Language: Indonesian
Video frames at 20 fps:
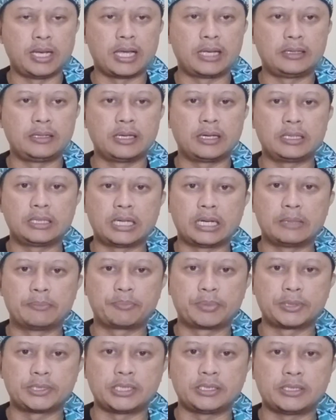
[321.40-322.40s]
Belanda
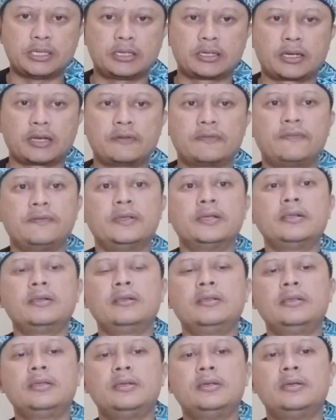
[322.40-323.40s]
dalam perjanjian
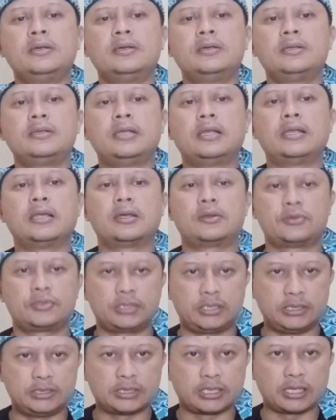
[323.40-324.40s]
Renville dan harus
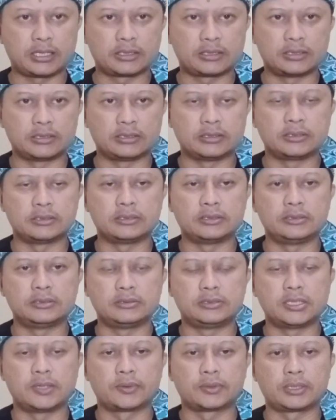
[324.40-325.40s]
hijrah ke
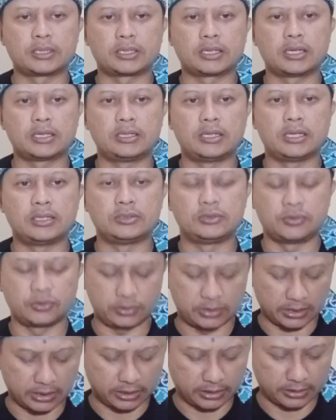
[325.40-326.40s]
Jawa Tengah dan
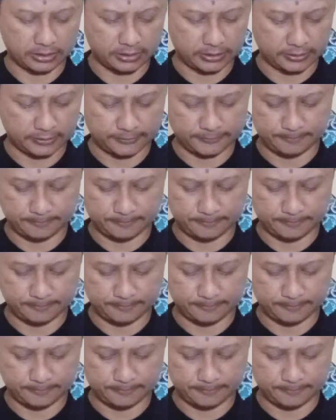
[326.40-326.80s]
Yogyakarta.